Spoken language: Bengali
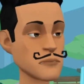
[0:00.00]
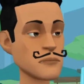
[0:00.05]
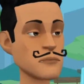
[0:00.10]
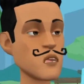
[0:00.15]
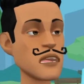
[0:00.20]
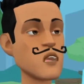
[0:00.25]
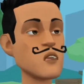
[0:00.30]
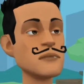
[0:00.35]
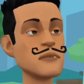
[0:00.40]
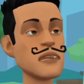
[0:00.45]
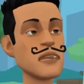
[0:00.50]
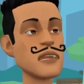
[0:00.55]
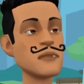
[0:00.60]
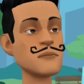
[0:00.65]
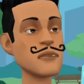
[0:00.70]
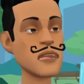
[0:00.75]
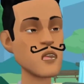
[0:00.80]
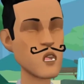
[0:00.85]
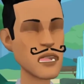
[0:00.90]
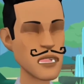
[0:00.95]
মাসে
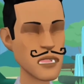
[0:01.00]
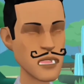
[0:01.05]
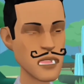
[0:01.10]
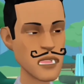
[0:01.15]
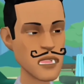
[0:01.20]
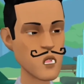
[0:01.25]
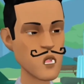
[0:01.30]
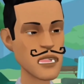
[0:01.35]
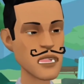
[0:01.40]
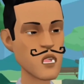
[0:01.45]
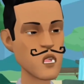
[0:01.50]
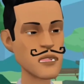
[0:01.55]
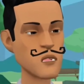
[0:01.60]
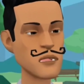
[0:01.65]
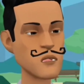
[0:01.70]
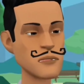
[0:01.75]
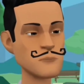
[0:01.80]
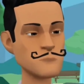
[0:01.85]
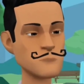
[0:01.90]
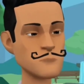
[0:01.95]
এক লাখের উপর
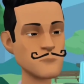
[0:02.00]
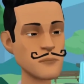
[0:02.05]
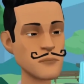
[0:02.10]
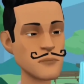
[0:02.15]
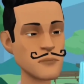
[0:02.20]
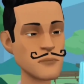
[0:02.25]
কামাই করিস